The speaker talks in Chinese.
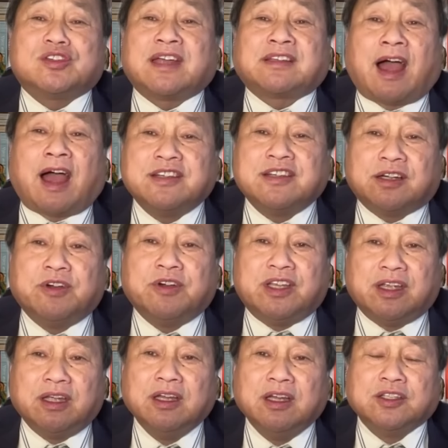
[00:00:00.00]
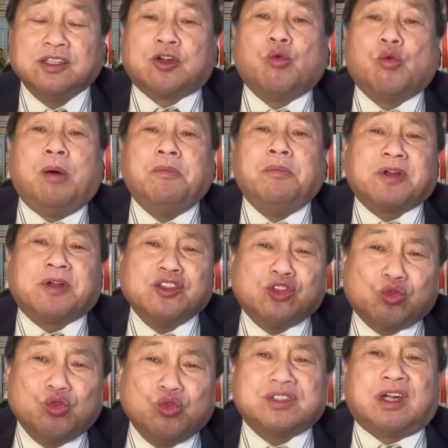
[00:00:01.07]
在谈这个问题，就是我们跟
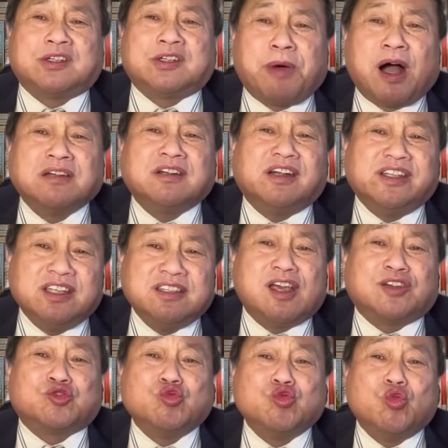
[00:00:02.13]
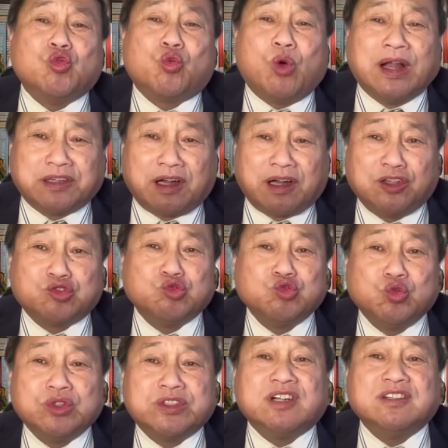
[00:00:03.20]
读者是帮着理解中共官场和
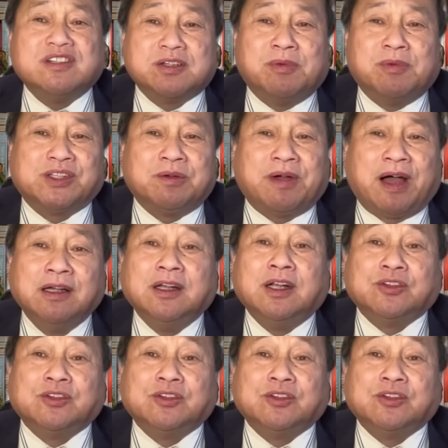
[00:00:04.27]
中共政治嘛，对吧？